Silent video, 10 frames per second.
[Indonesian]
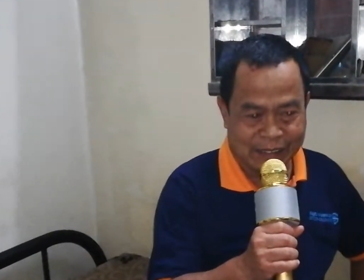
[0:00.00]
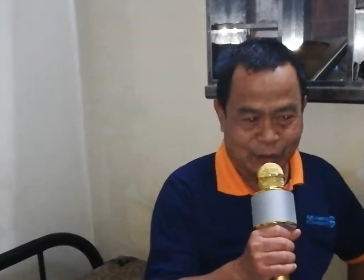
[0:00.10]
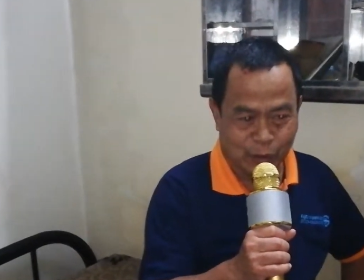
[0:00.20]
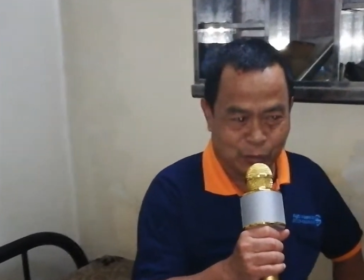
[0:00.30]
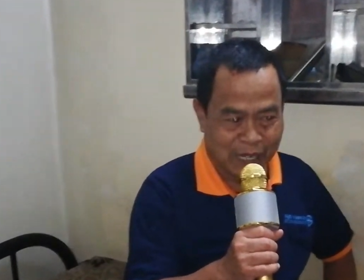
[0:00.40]

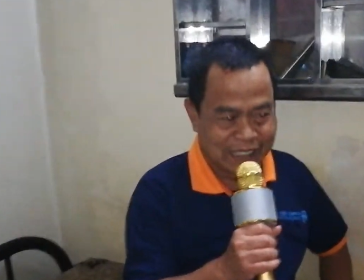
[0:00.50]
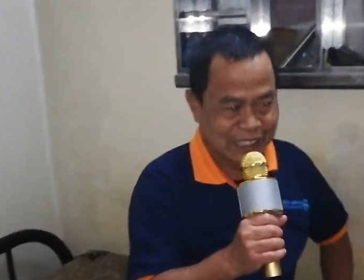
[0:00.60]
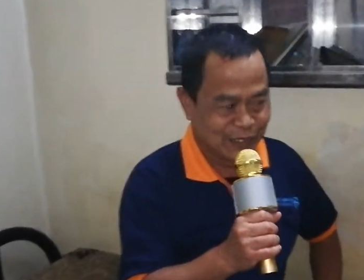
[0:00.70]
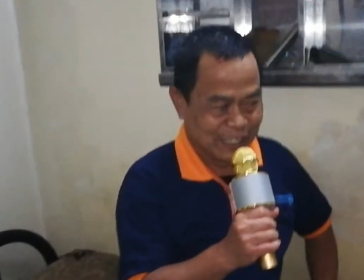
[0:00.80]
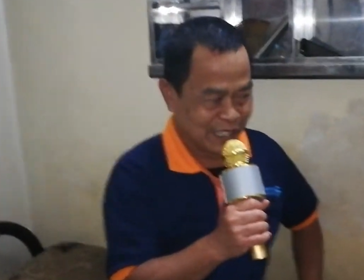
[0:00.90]
Kurbah
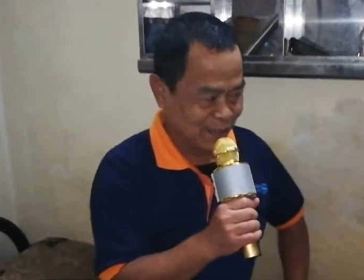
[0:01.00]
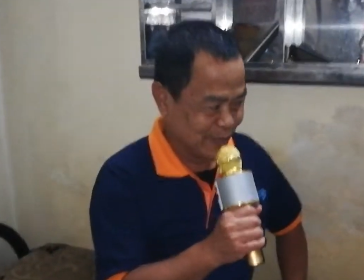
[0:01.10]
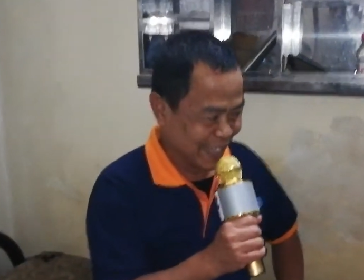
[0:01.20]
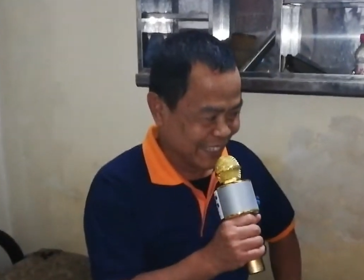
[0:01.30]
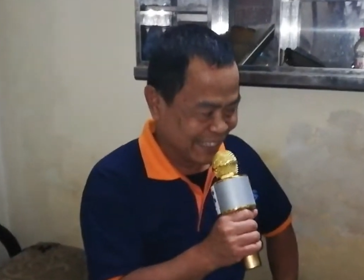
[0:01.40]
Saudi
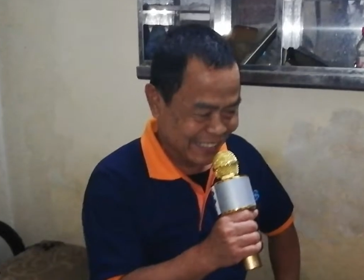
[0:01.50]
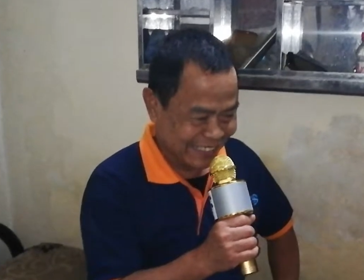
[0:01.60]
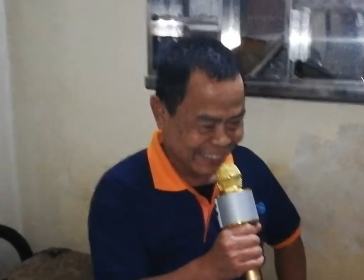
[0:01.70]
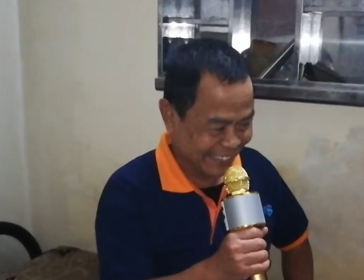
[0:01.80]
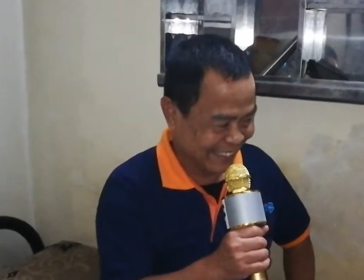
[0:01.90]
Arabia ini
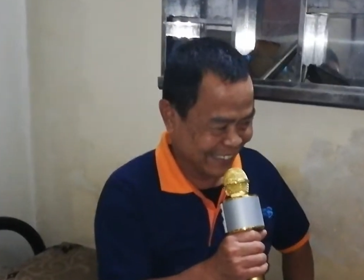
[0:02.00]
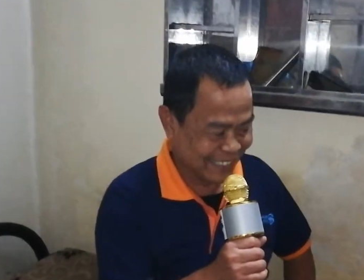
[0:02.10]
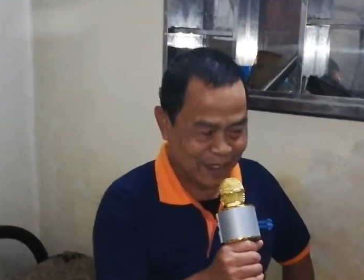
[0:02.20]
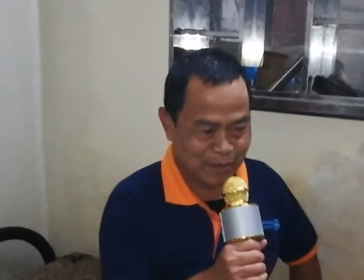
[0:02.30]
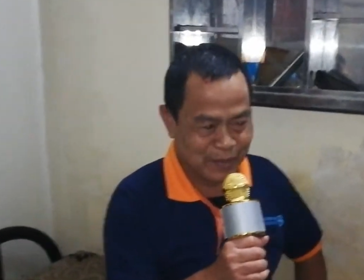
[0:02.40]

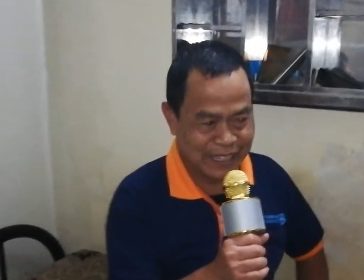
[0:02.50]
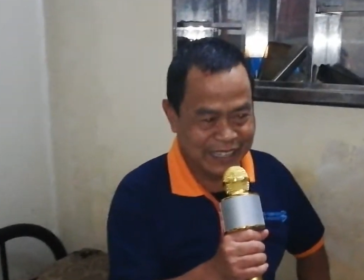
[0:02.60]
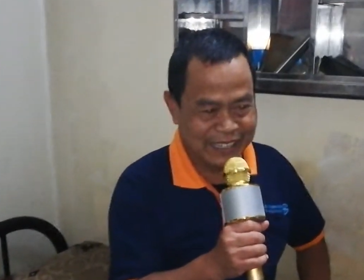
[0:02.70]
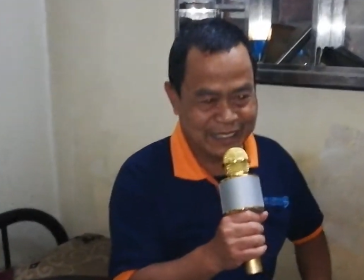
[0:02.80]
kami